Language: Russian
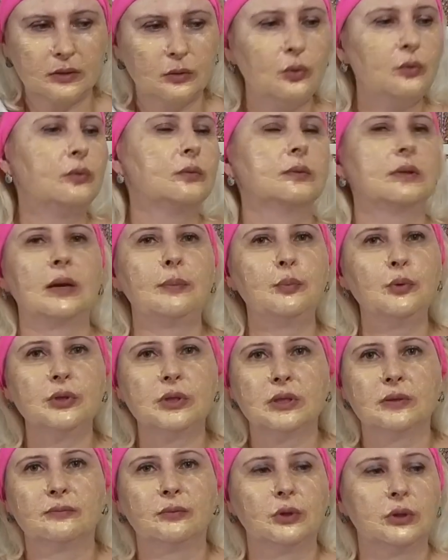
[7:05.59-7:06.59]
Ну,
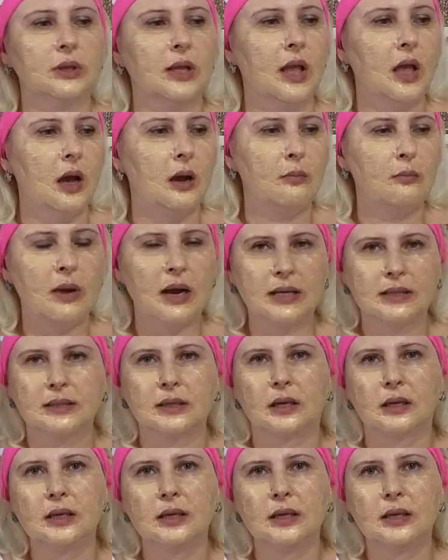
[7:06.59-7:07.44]
допустим, вот маска.